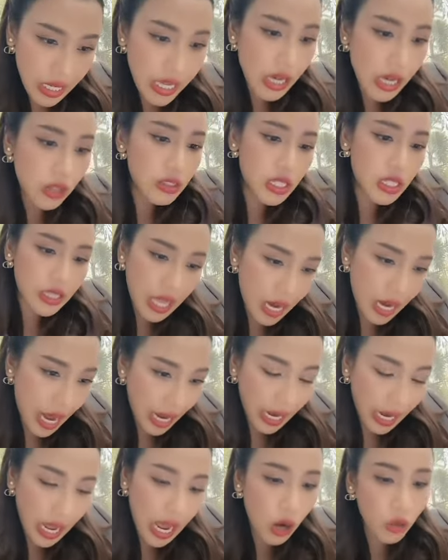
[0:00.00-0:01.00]
เดี๋ยวจะแถ
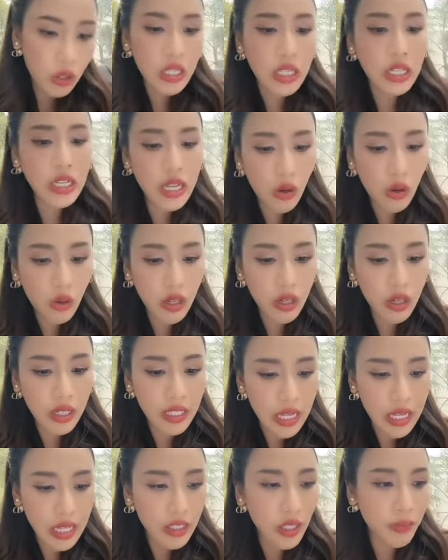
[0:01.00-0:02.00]
ลงข่าวทีเดียวเลย
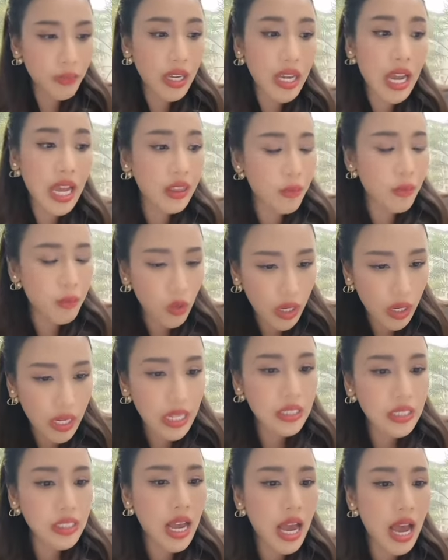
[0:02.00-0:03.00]
ที่สำนักงานตำรวจ
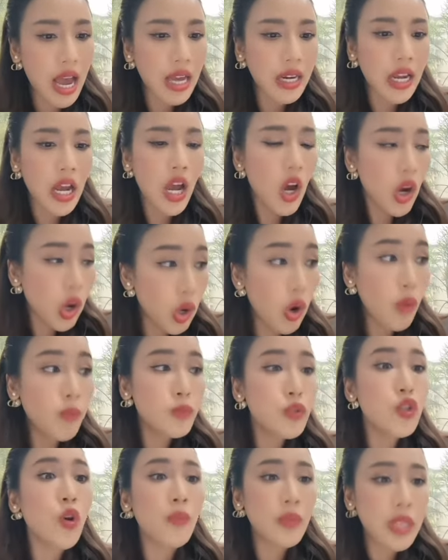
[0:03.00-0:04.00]
แห่งชาติ ครบ
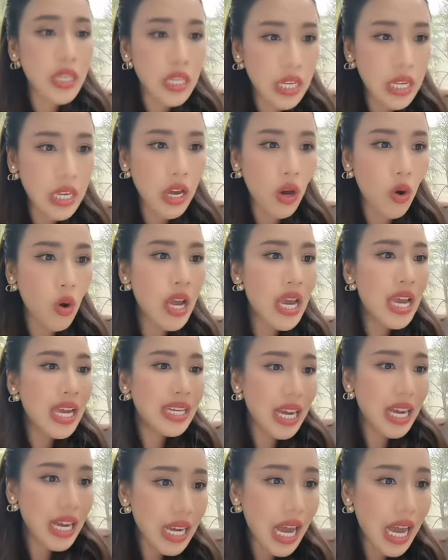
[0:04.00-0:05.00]
จบทีเดียว
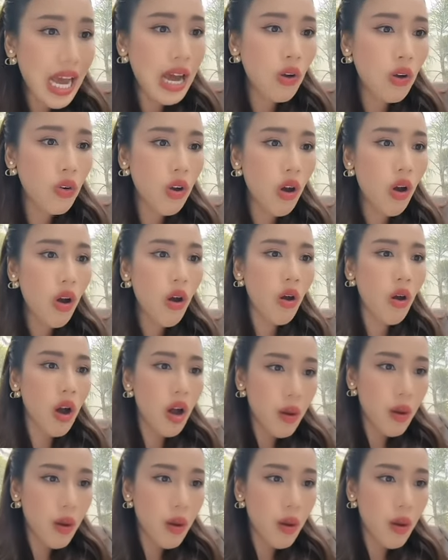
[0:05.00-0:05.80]
นักข่าวก็